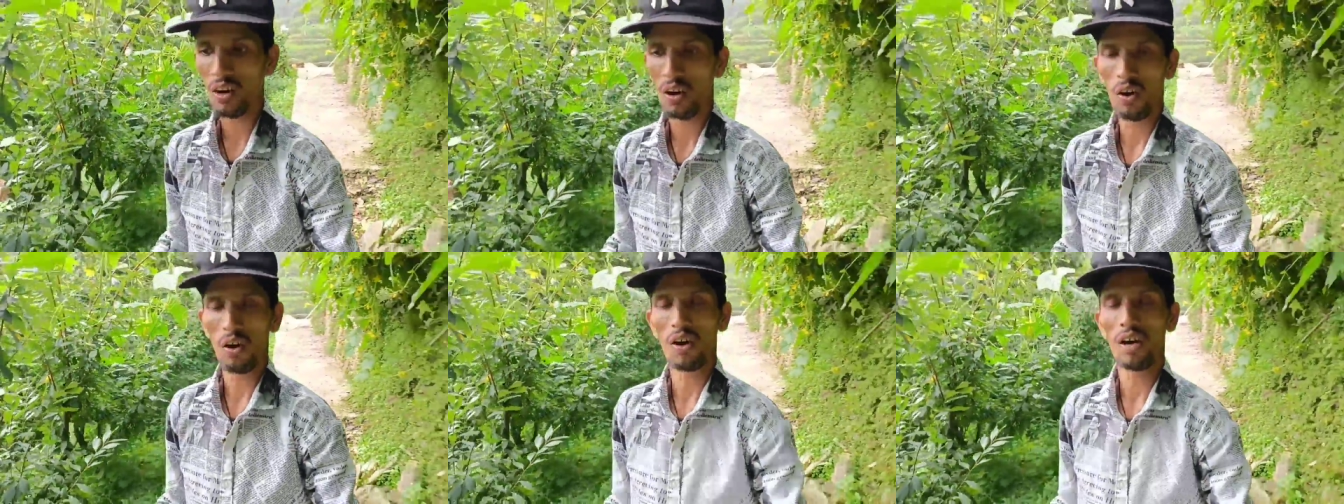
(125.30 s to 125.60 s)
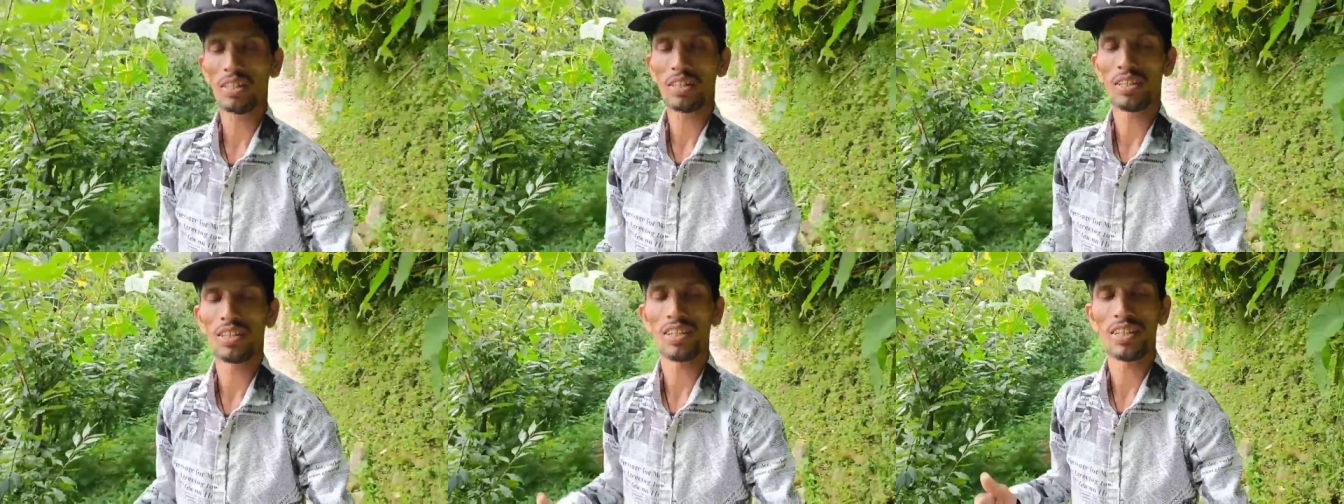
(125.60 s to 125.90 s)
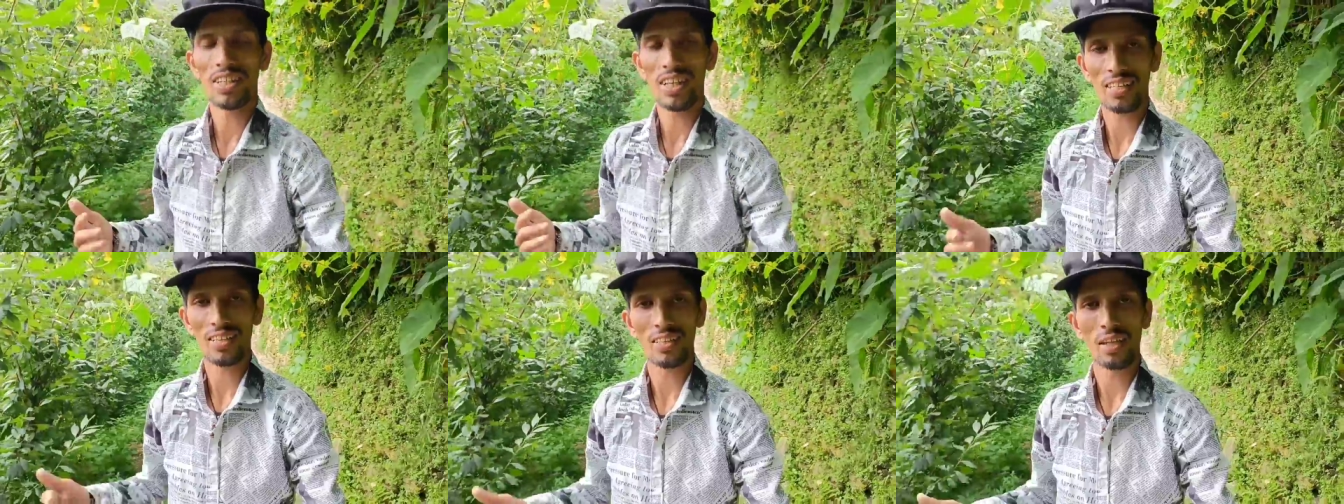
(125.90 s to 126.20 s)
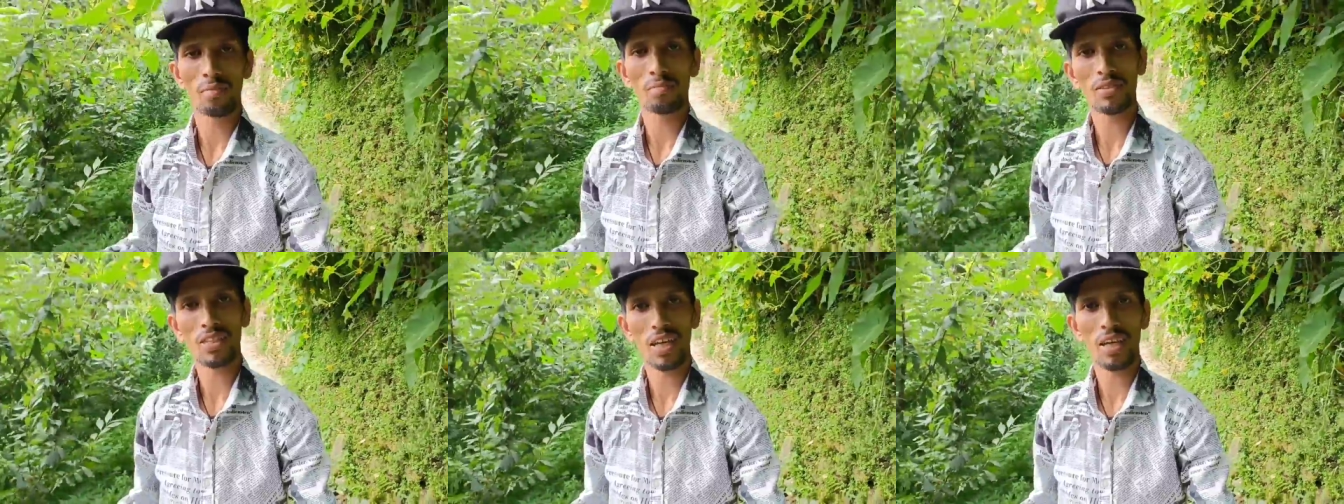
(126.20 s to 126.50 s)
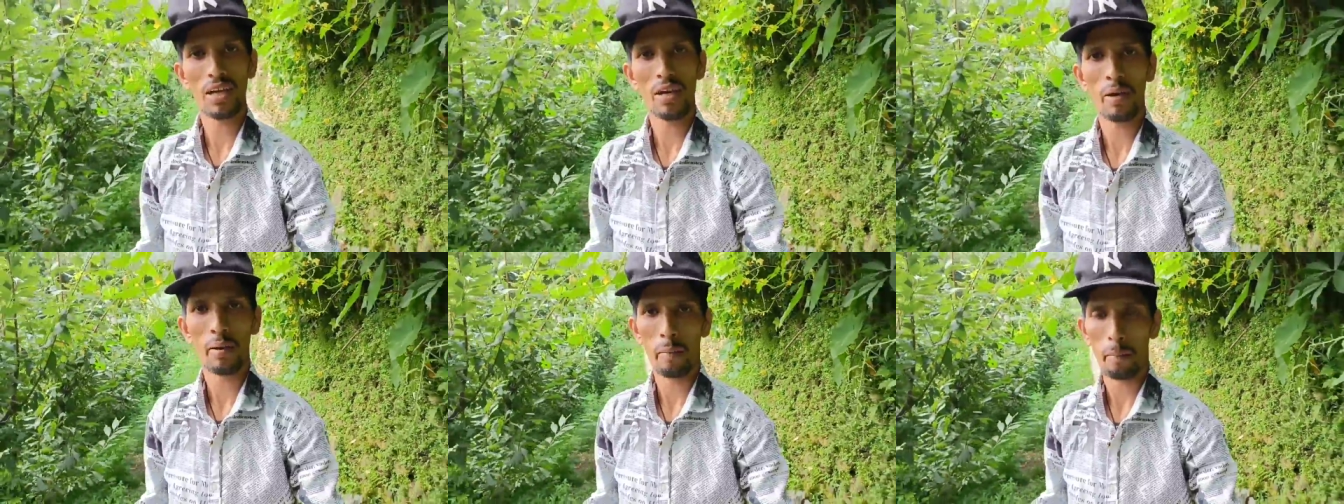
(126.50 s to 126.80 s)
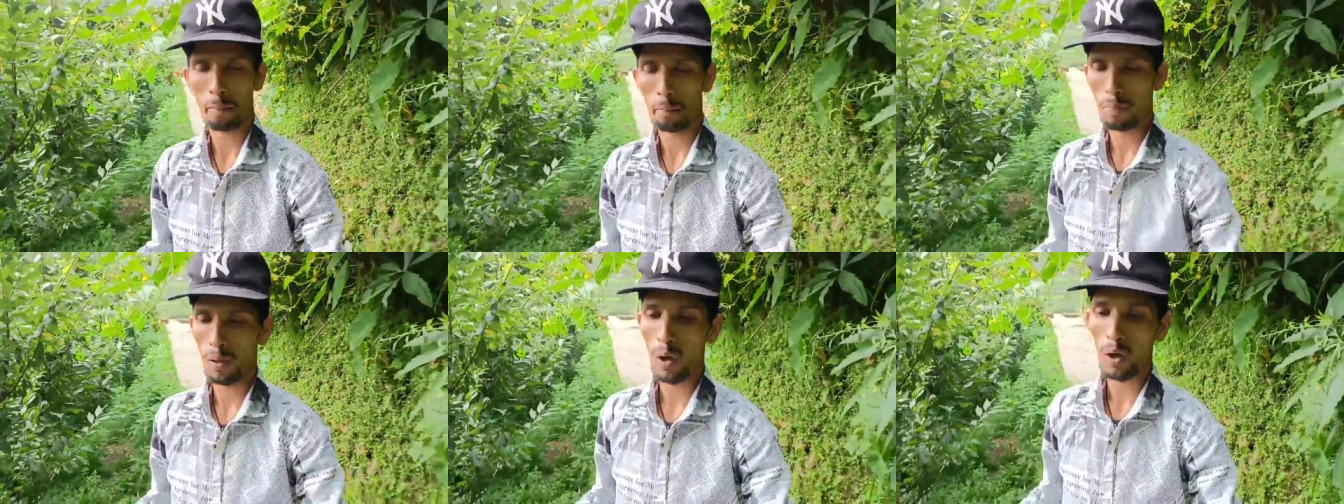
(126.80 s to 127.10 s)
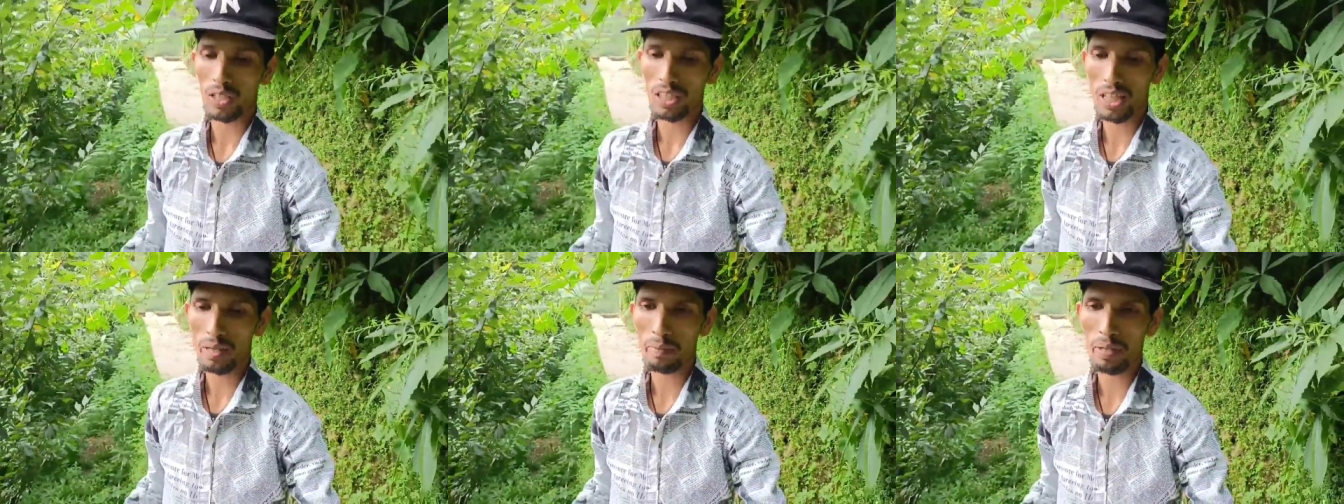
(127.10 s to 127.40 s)
एकदम से ब्लॉग ने भी
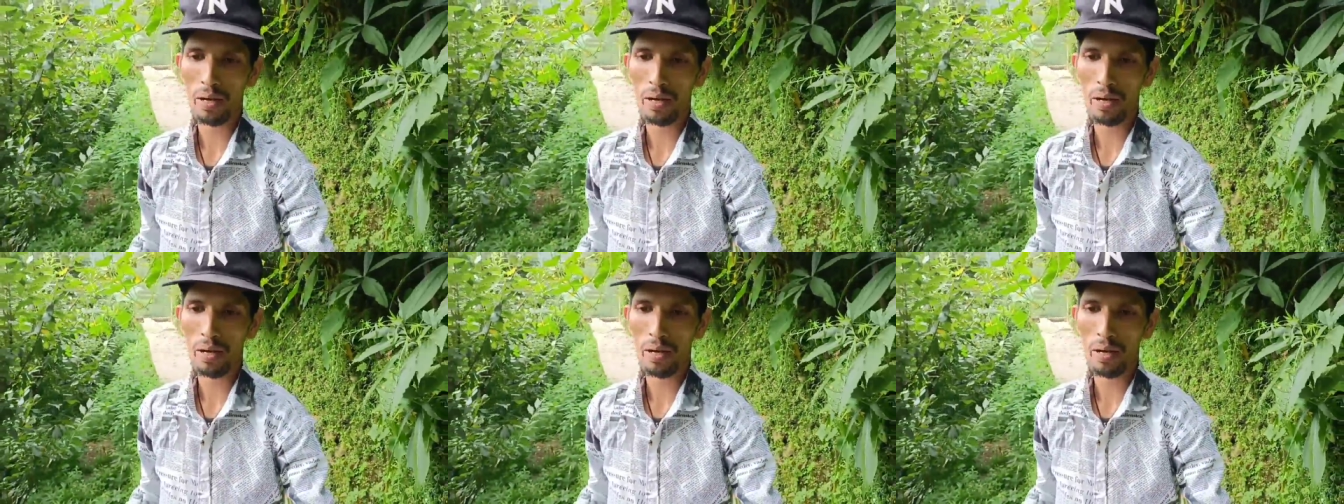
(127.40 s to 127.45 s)
अपना